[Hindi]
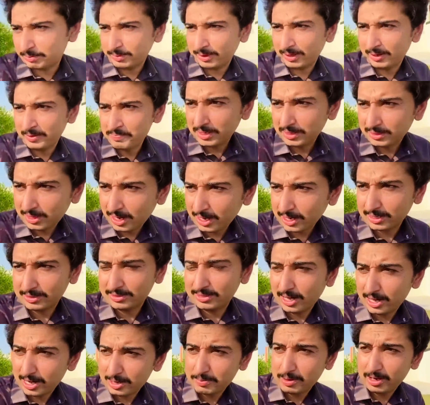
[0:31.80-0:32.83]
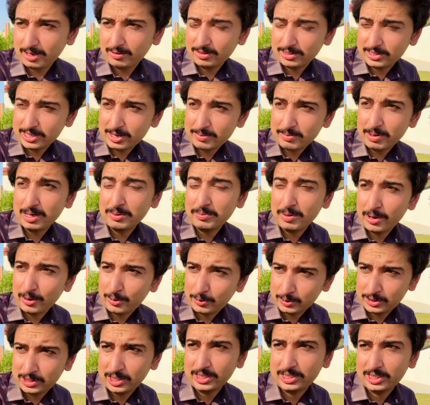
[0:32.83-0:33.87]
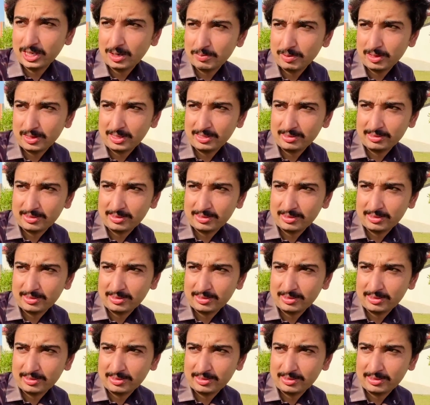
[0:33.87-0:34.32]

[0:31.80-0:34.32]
पिया ताकि सारे मेरे वसेब वाले मेरी खुशी शामिल थी